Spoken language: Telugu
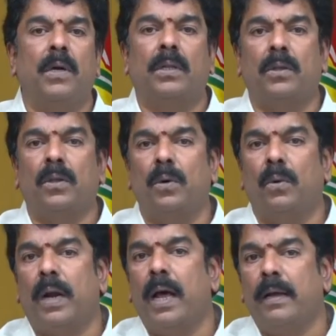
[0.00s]
మొత్తం
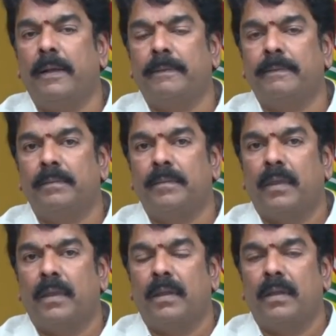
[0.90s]
కూడా
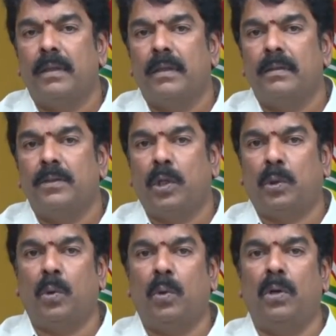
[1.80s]

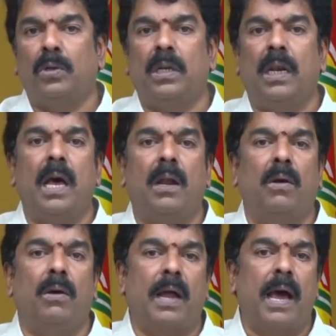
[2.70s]
చిత్తూరు
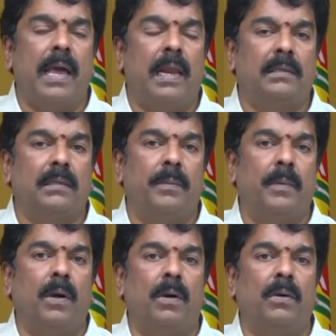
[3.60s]
జిల్లాలో
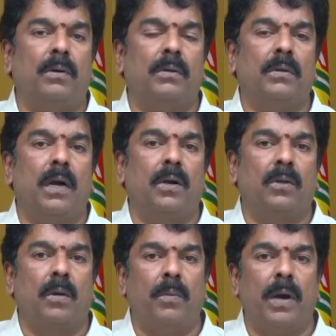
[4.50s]
రాయలసీమలో అటు
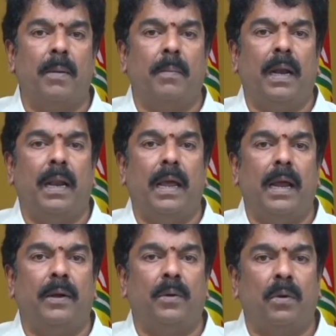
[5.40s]
తమ్ముడు ఎమ్మెల్యే
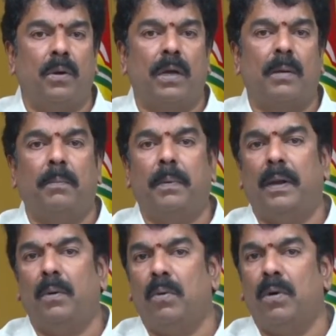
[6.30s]
ఇటు కొడుకు ఎంపీ
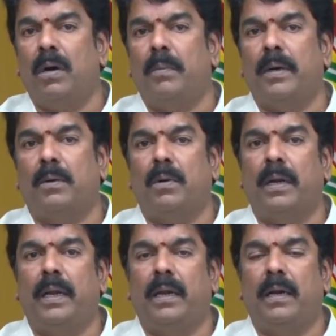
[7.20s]
ఇంకోని
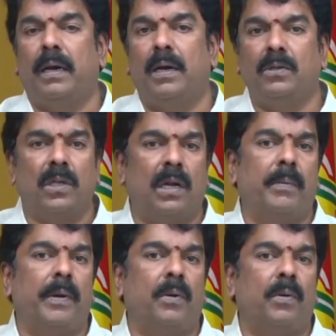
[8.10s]
పెట్టుకొని
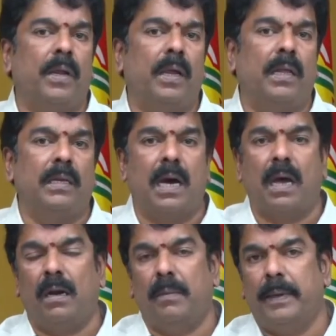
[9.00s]
అనుచరులు పెట్టుకొని
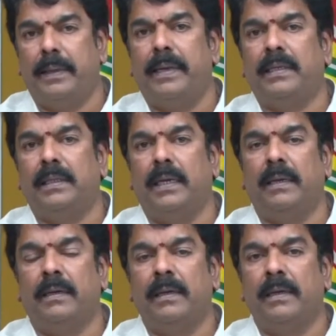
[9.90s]
అధికారుల్ని బెదిరించి